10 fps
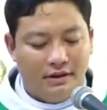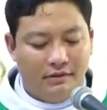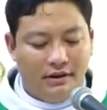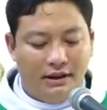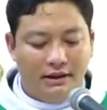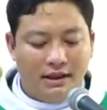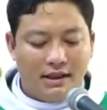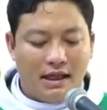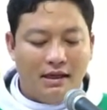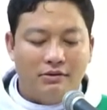Thì tất
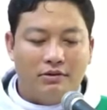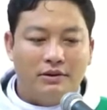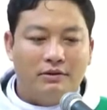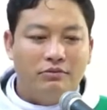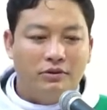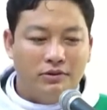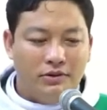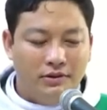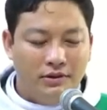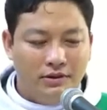cả cuộc sống của
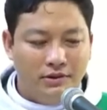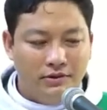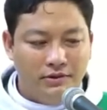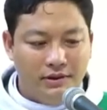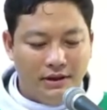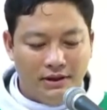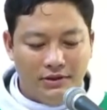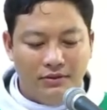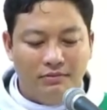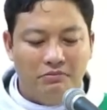Chúa Giêsu nhìn
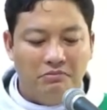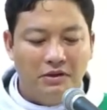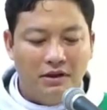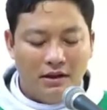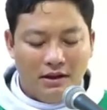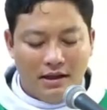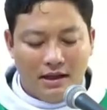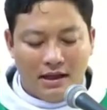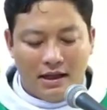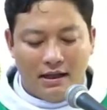chung
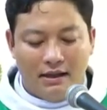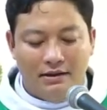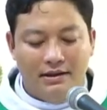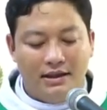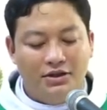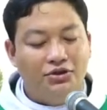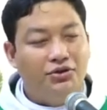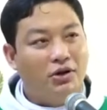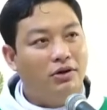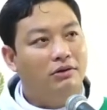là Ngài dành
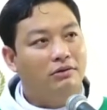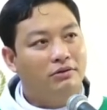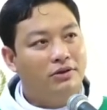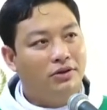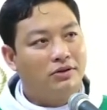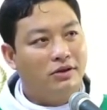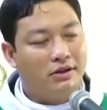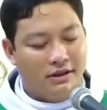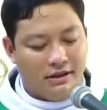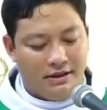trọn cho
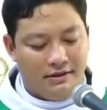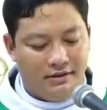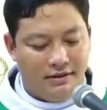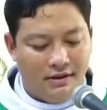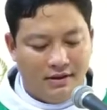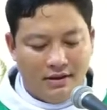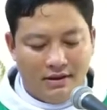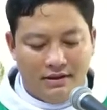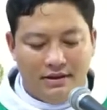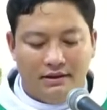con người.
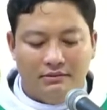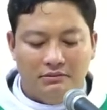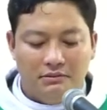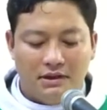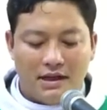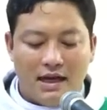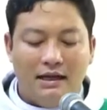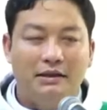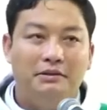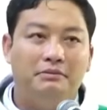Nhưng
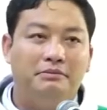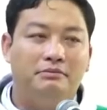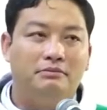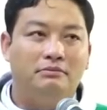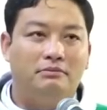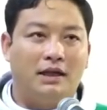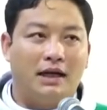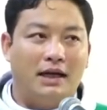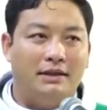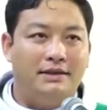cái mà
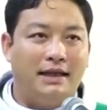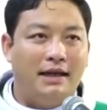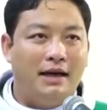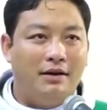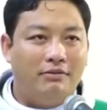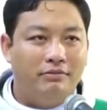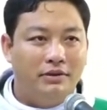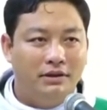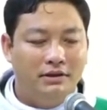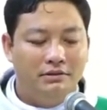Ngài chạnh lòng
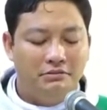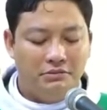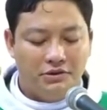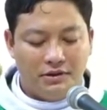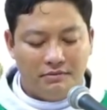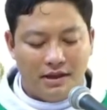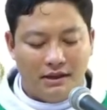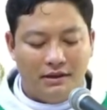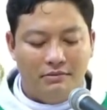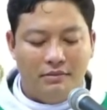thương trong
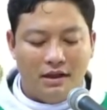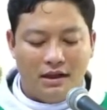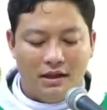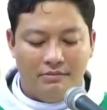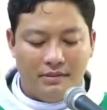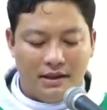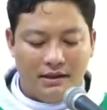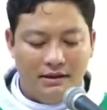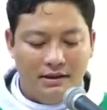bài tin mừng hôm nay